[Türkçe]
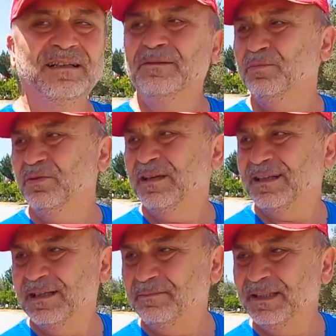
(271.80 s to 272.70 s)

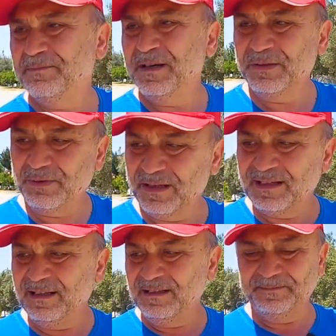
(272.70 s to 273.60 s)
bunlar da bitmek
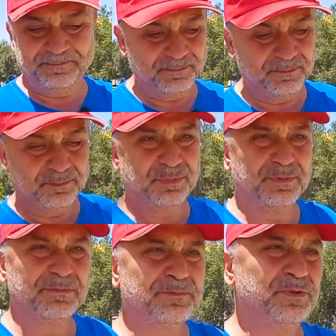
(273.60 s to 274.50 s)
üzere
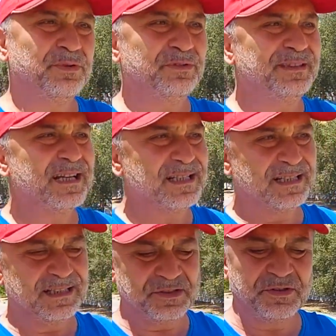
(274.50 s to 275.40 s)
bütün
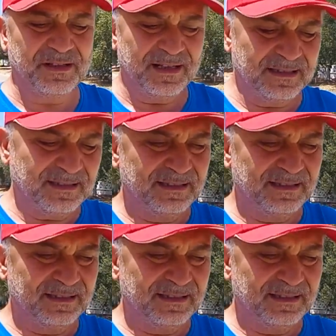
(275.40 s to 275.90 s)
yazlıkçılar